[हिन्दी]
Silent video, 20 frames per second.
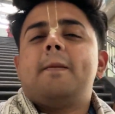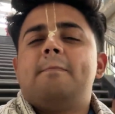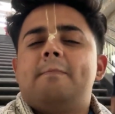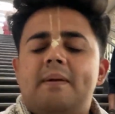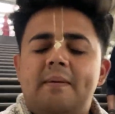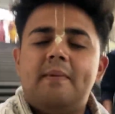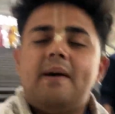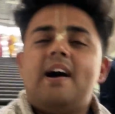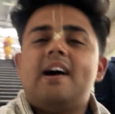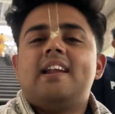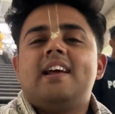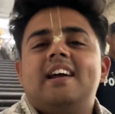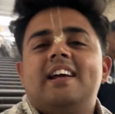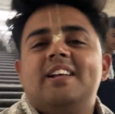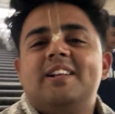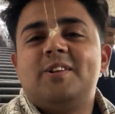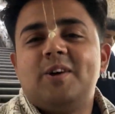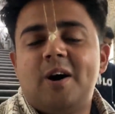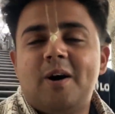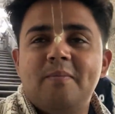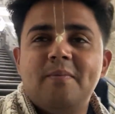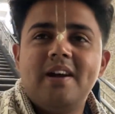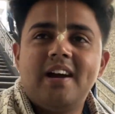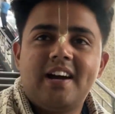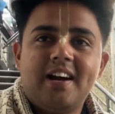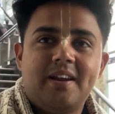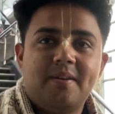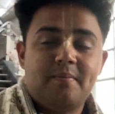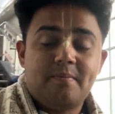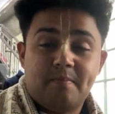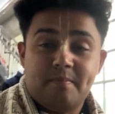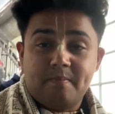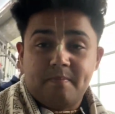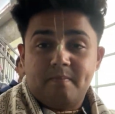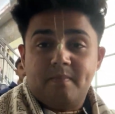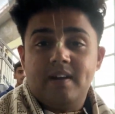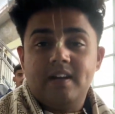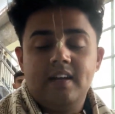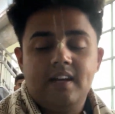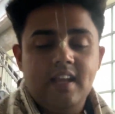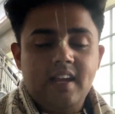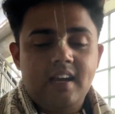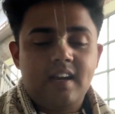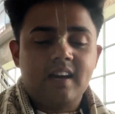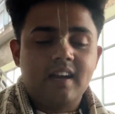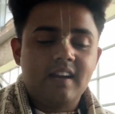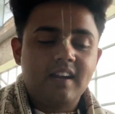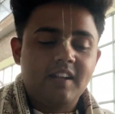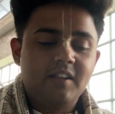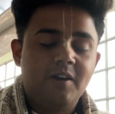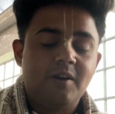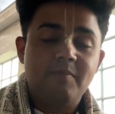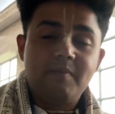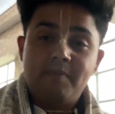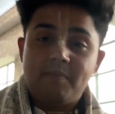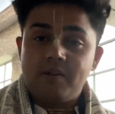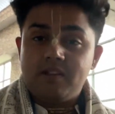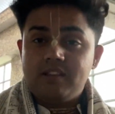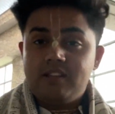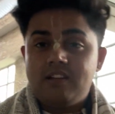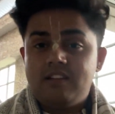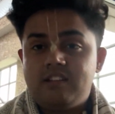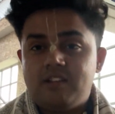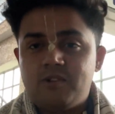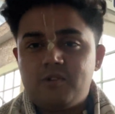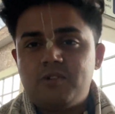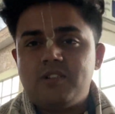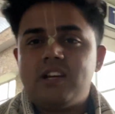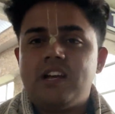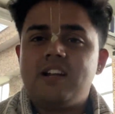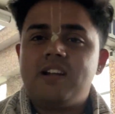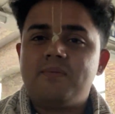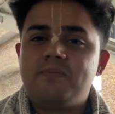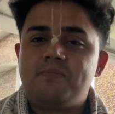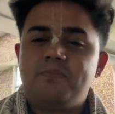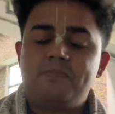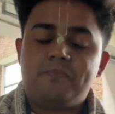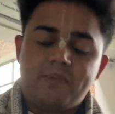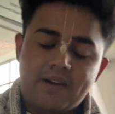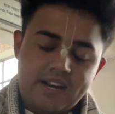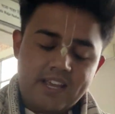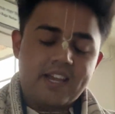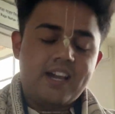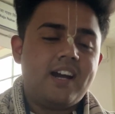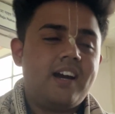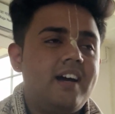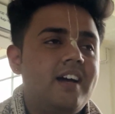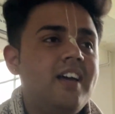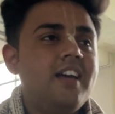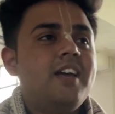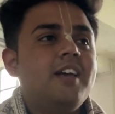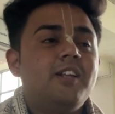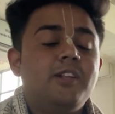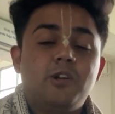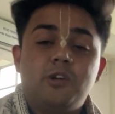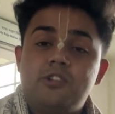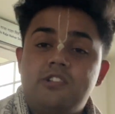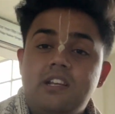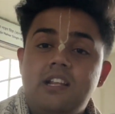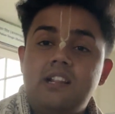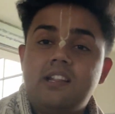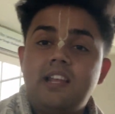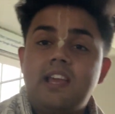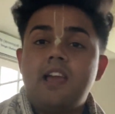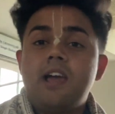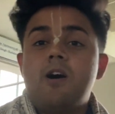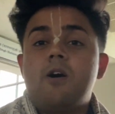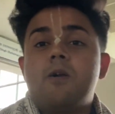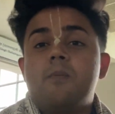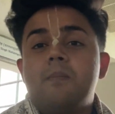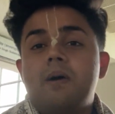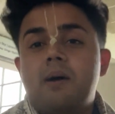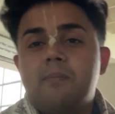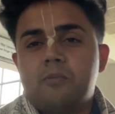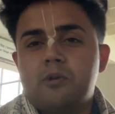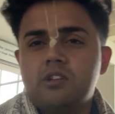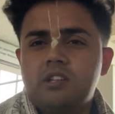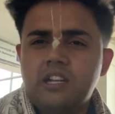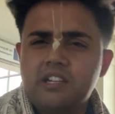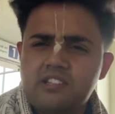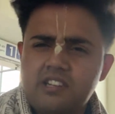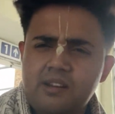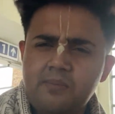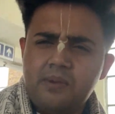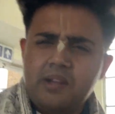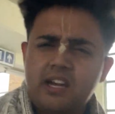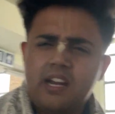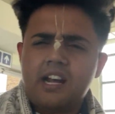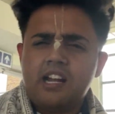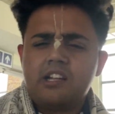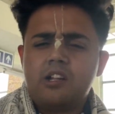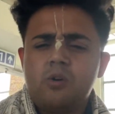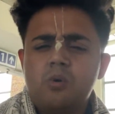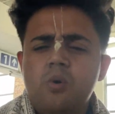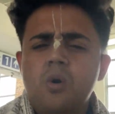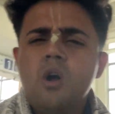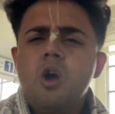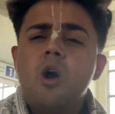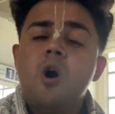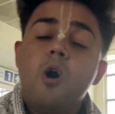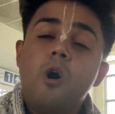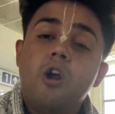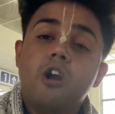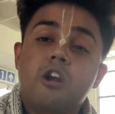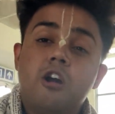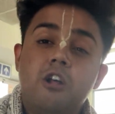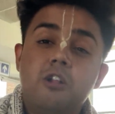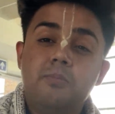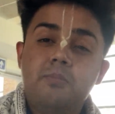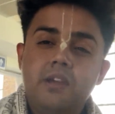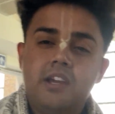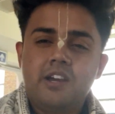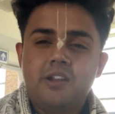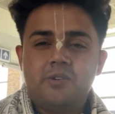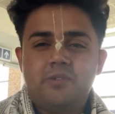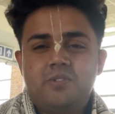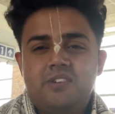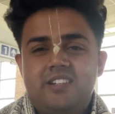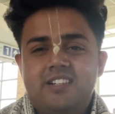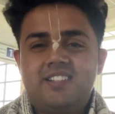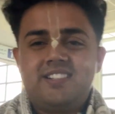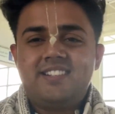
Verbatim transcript: बीमार है तो हमें अगर मन ठीक करना है तो हमें मंदिर जरूर जाना पड़ेगा तो चलते हैं और मैं आपको दर्शन भी कराता हूँ और खुद भी करूँगा